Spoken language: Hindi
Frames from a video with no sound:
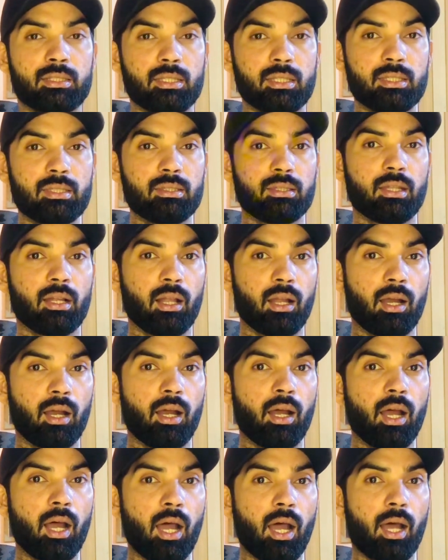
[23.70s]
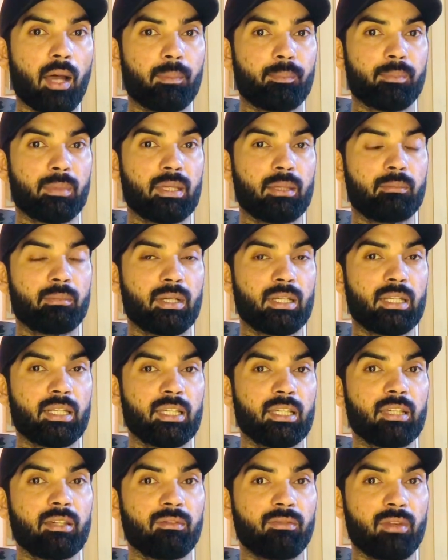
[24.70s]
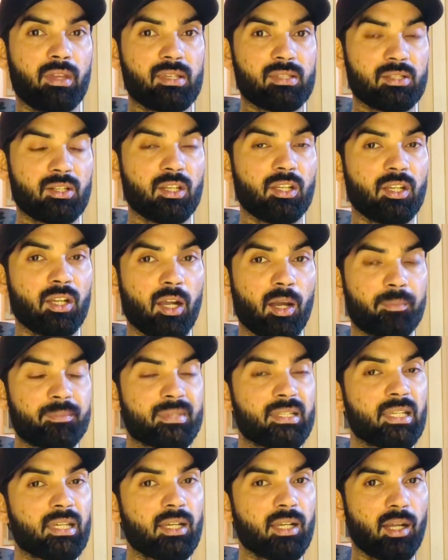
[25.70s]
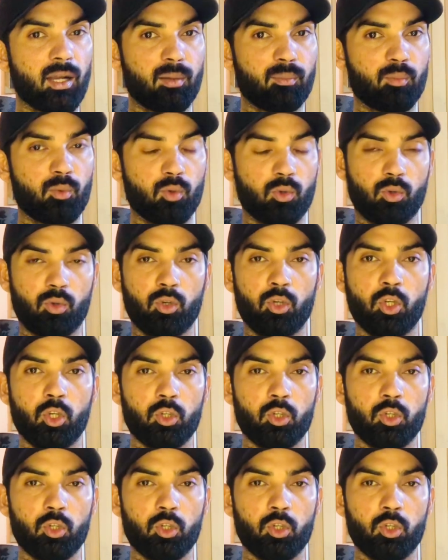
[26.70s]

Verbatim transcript: जिस तरह आपकी मिट्टी की वेस्टिंग कम से कम हो